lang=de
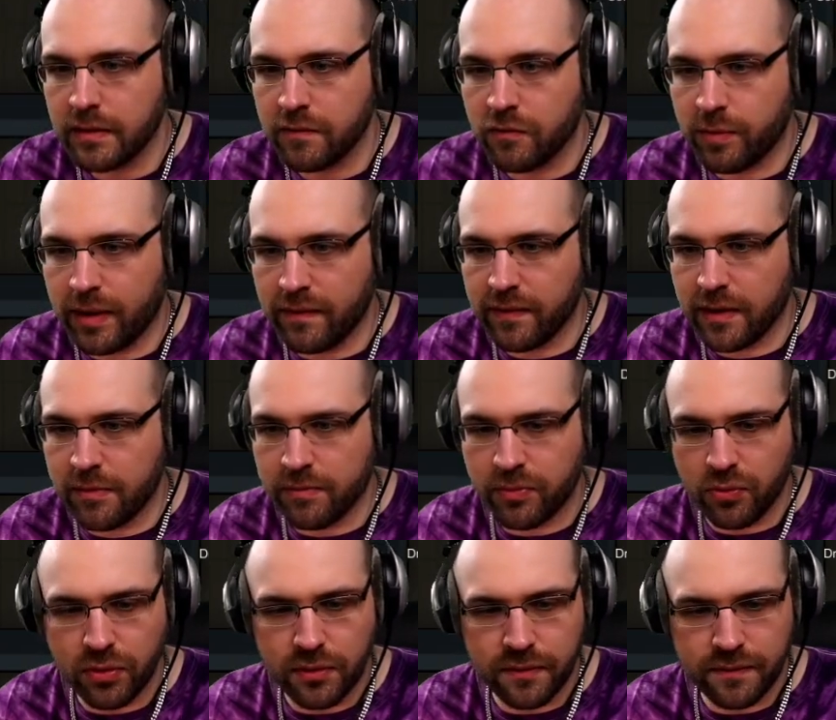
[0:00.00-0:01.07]
Wobei wir den
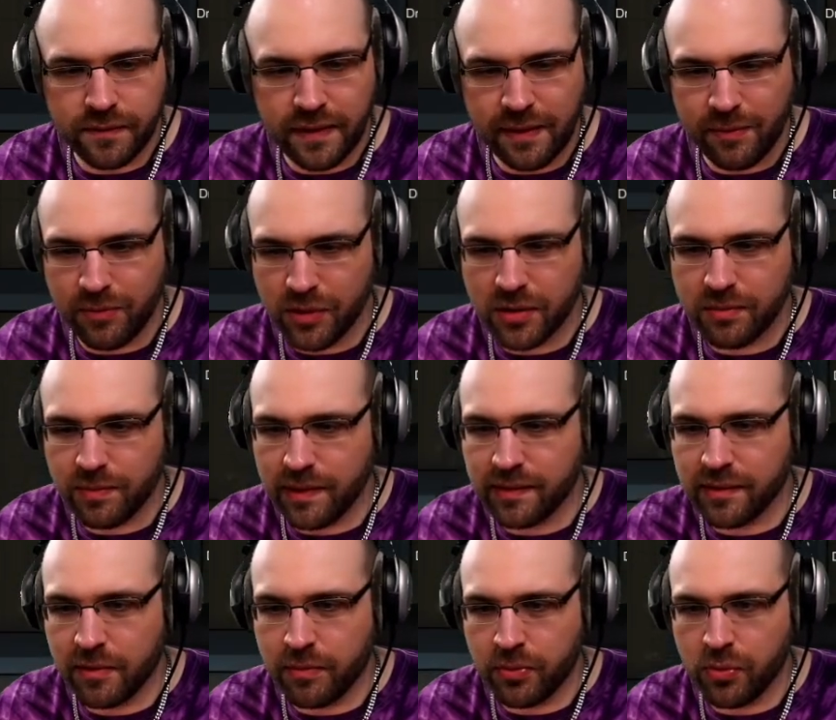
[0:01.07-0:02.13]
Bogen, wir müssten
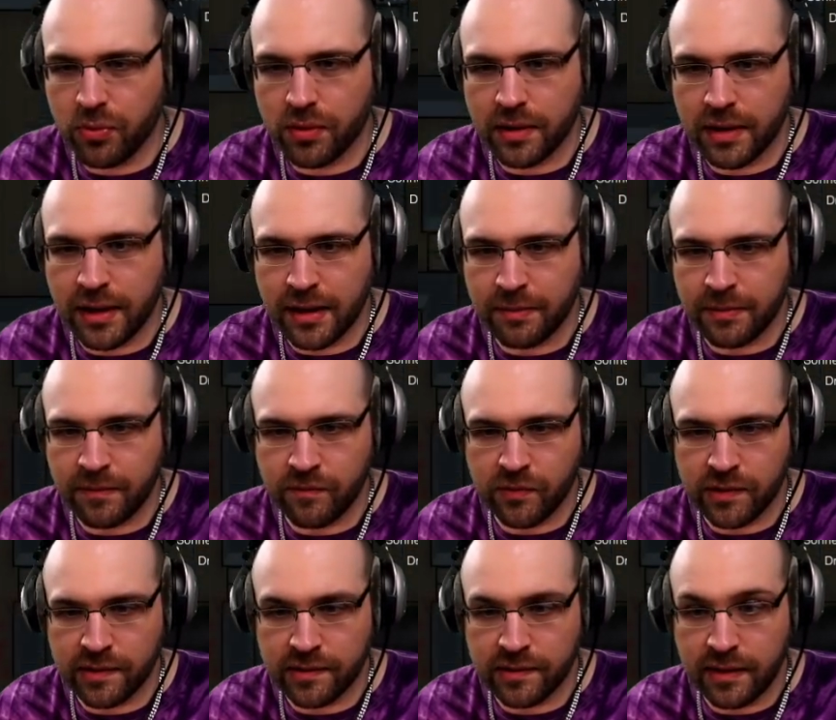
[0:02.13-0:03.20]
bessere Bögen haben, dann
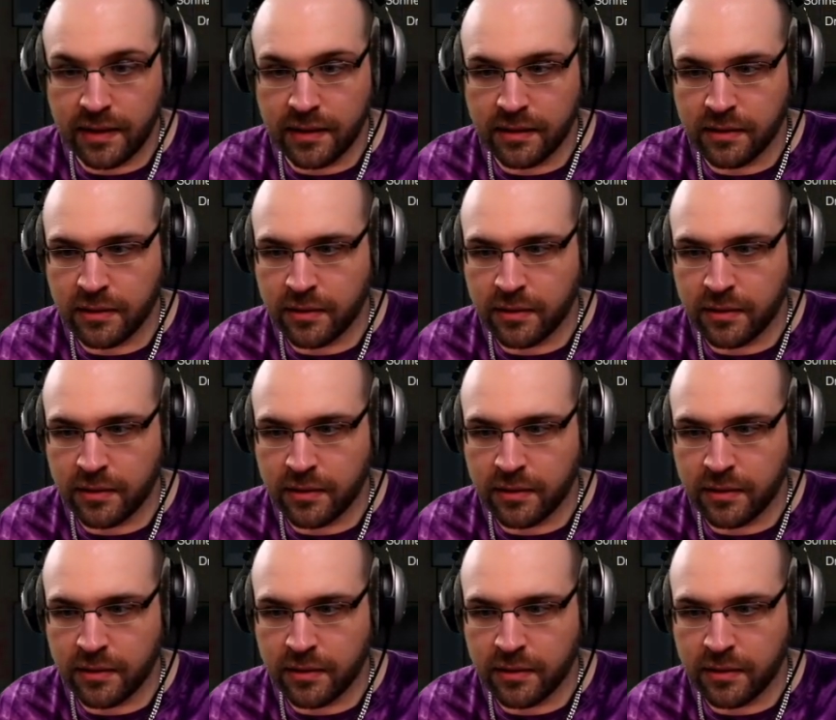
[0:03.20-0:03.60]
würde es gehen.